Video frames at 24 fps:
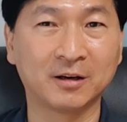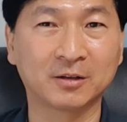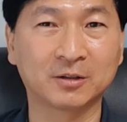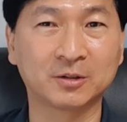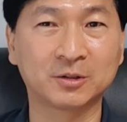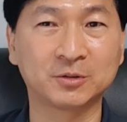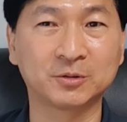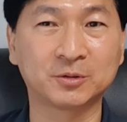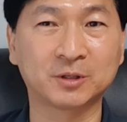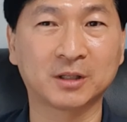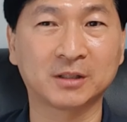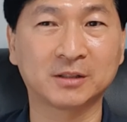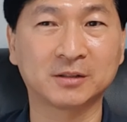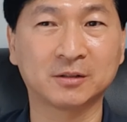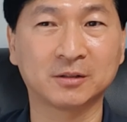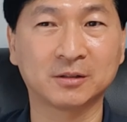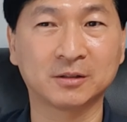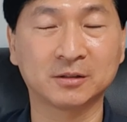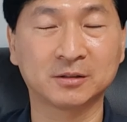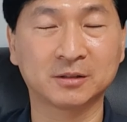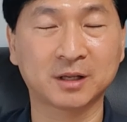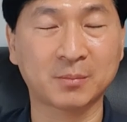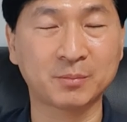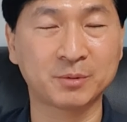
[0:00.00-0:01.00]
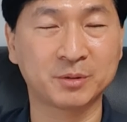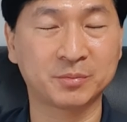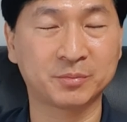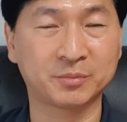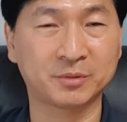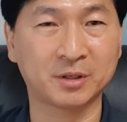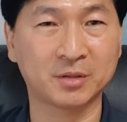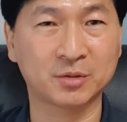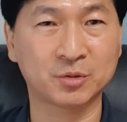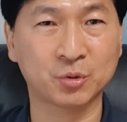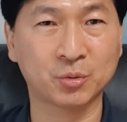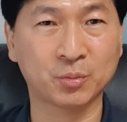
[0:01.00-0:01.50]
그리고 나서
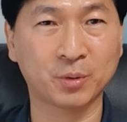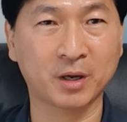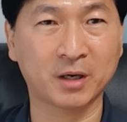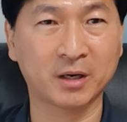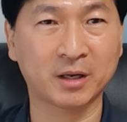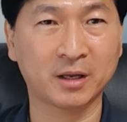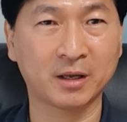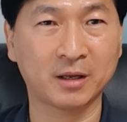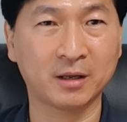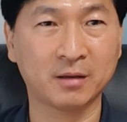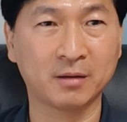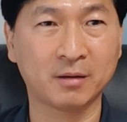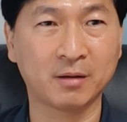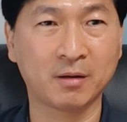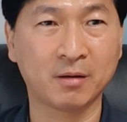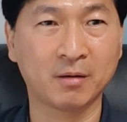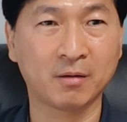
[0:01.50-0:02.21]
30대 초반에